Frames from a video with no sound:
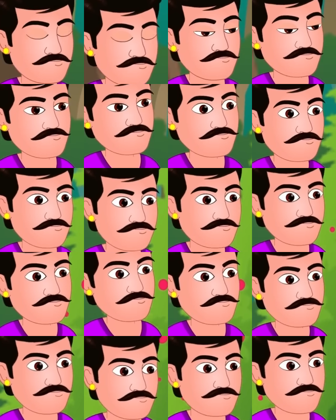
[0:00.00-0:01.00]
అలా
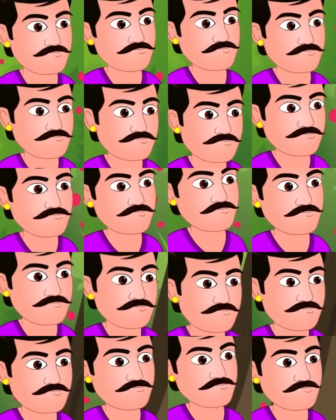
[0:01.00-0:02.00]
మాట్లాడుతూ మాట్లాడుతూ
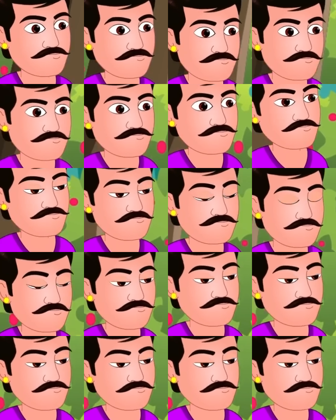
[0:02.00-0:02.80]
ప్రియని కొండపైకి